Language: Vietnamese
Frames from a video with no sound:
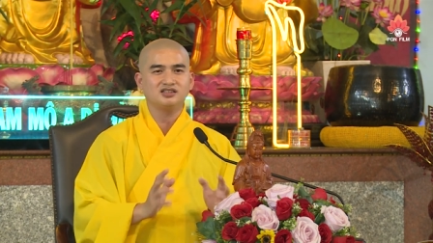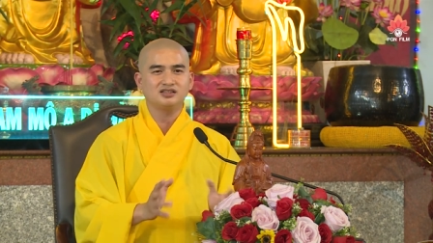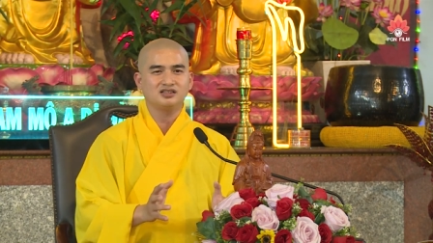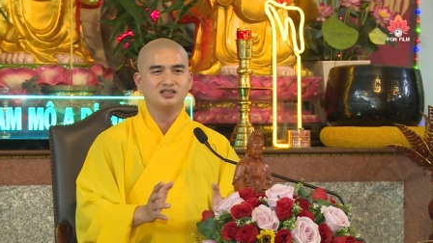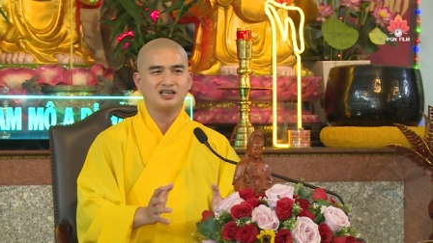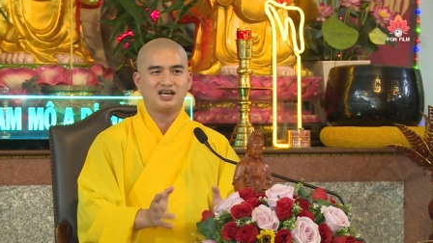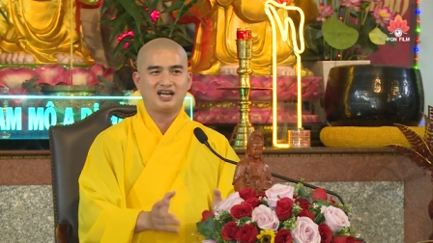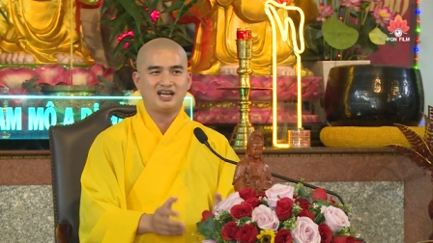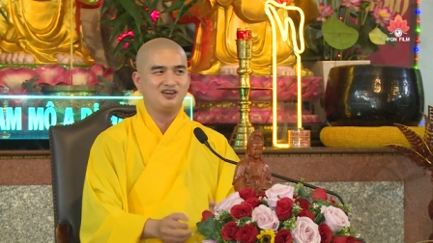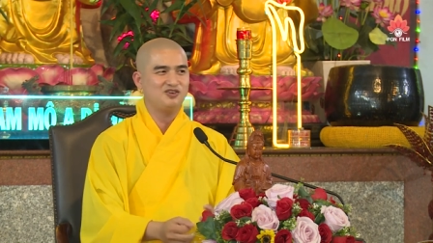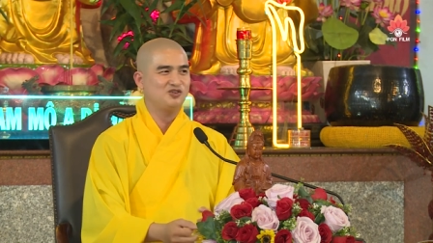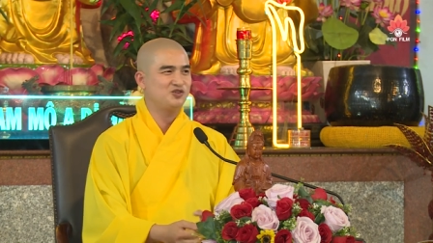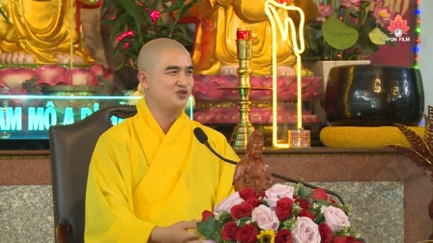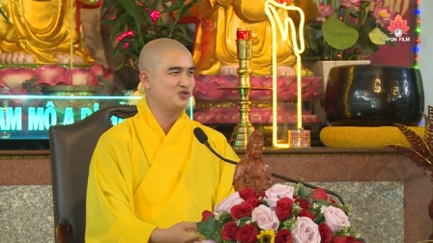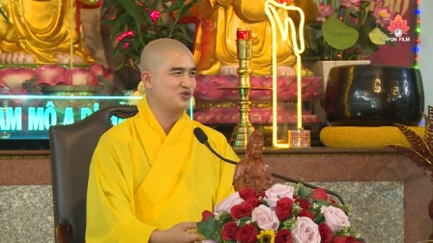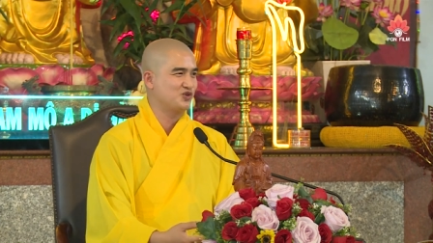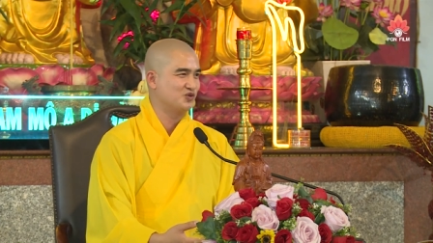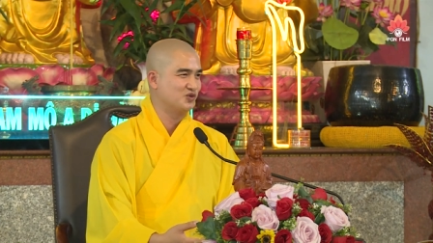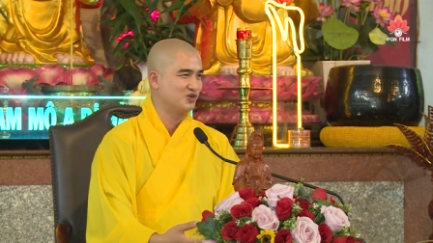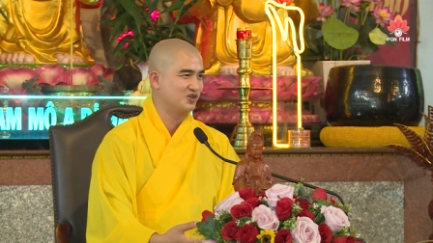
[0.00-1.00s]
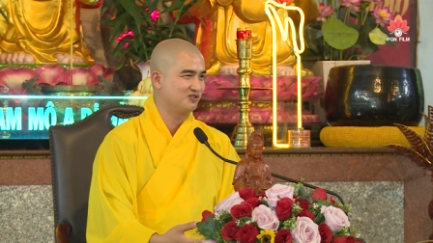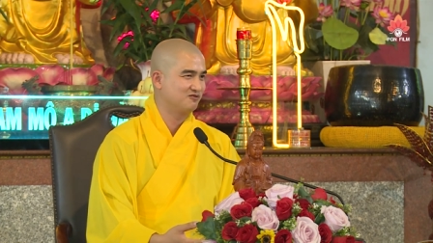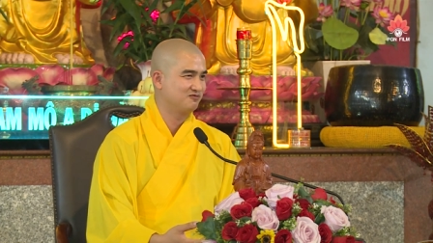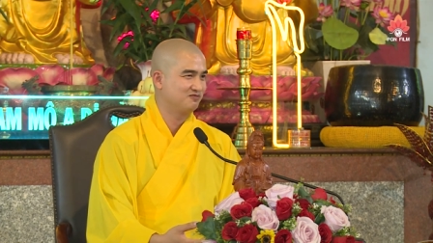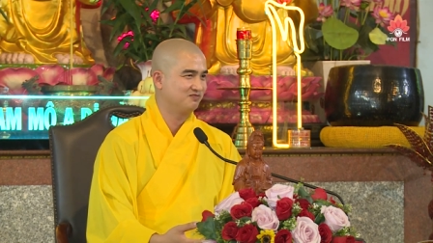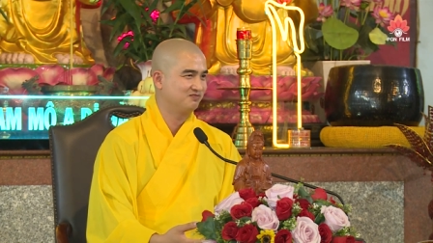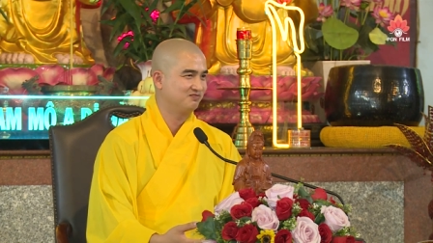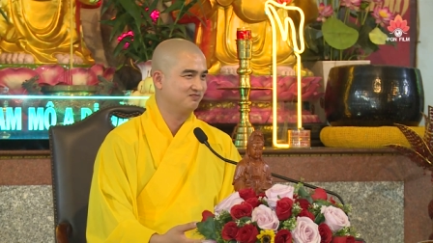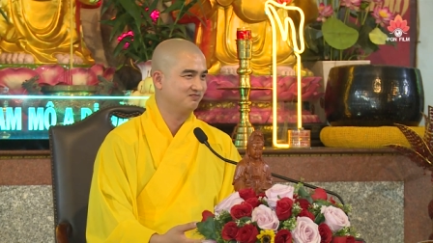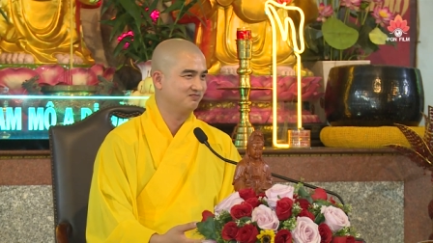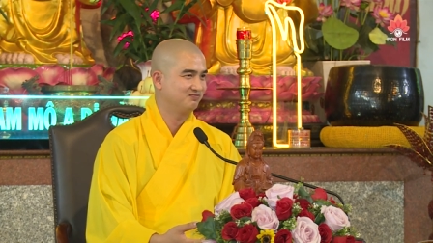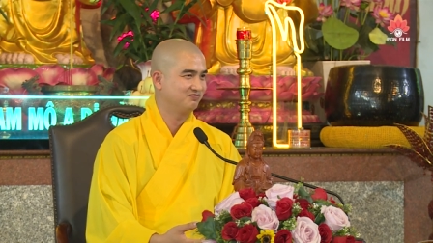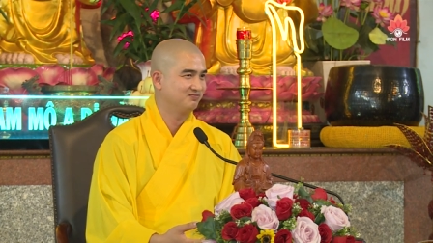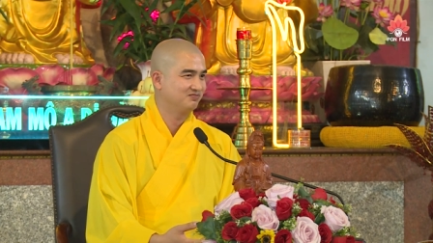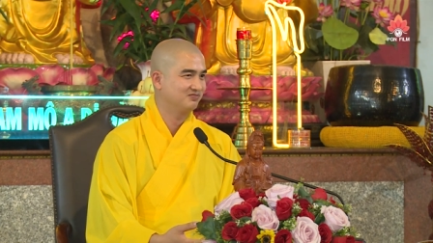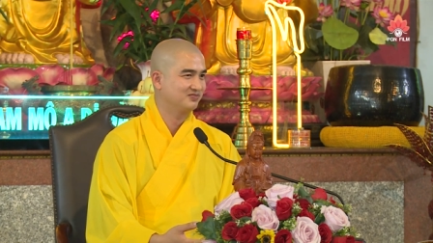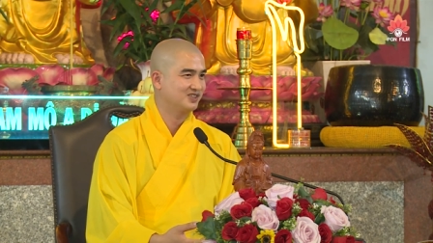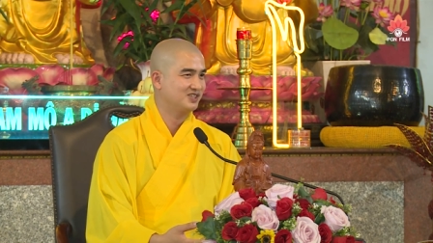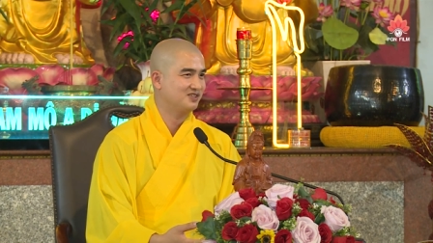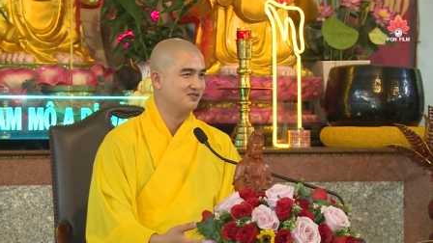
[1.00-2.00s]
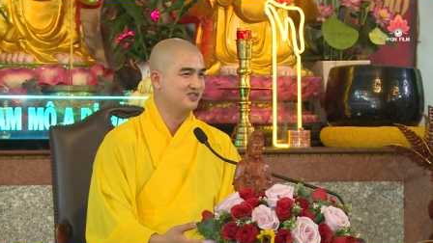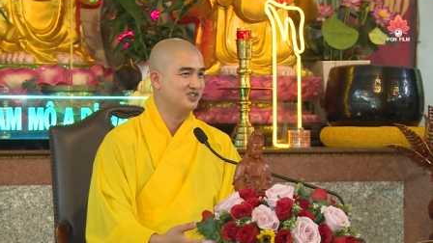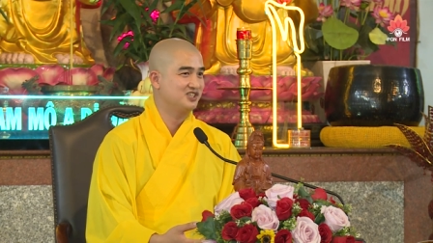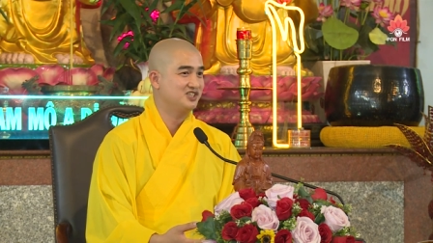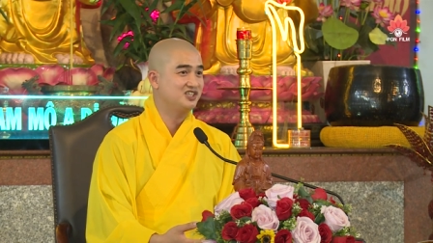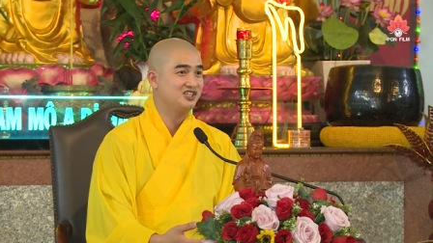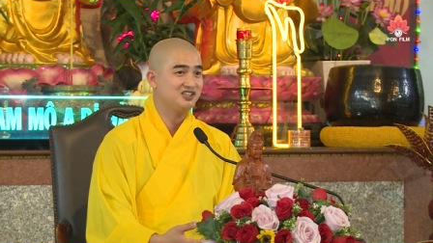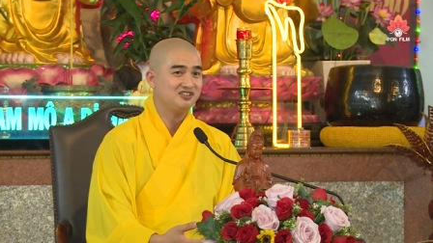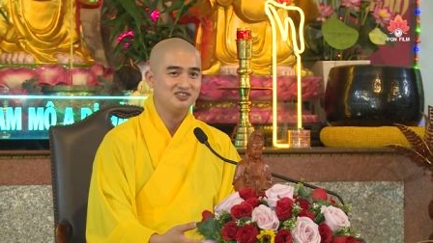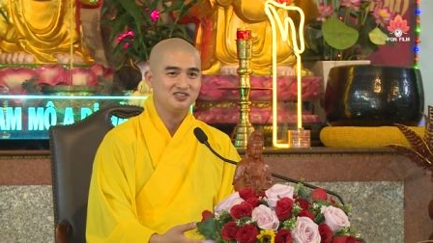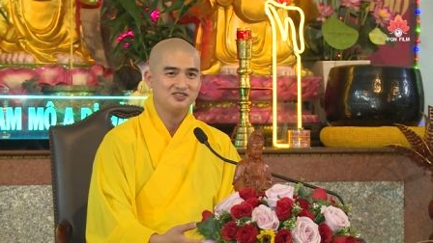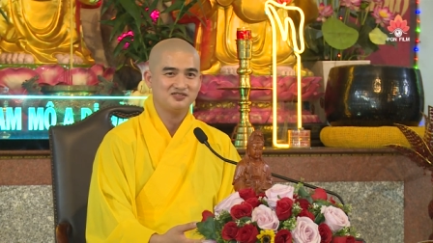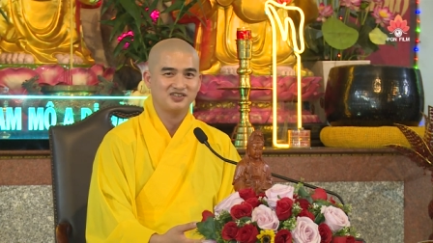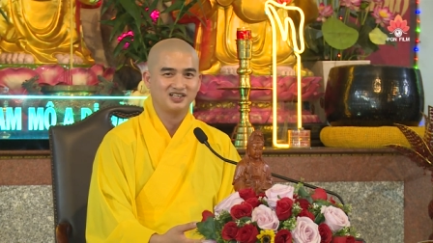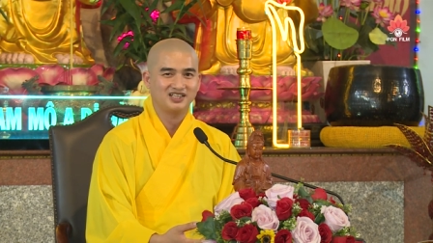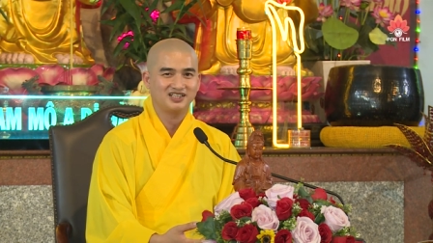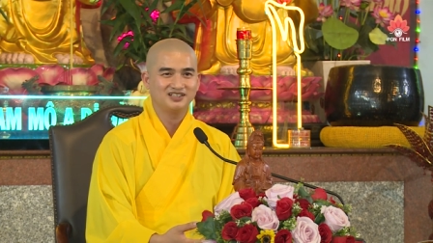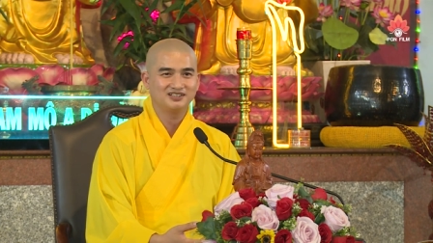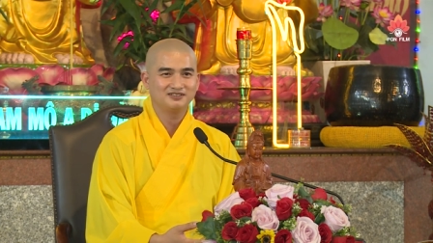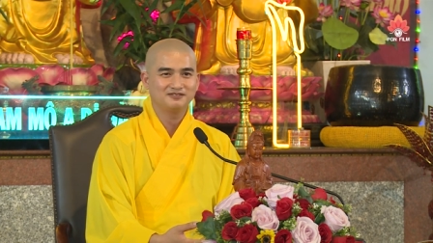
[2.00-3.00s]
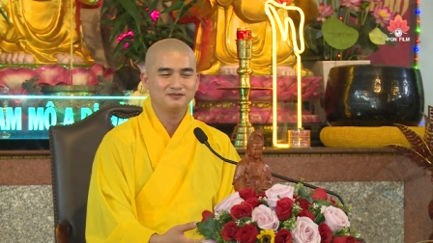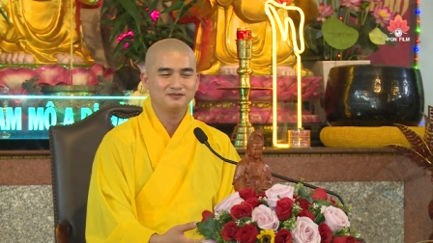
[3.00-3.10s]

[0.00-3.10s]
tất cả ngôi chùa các vị nhớ như vậy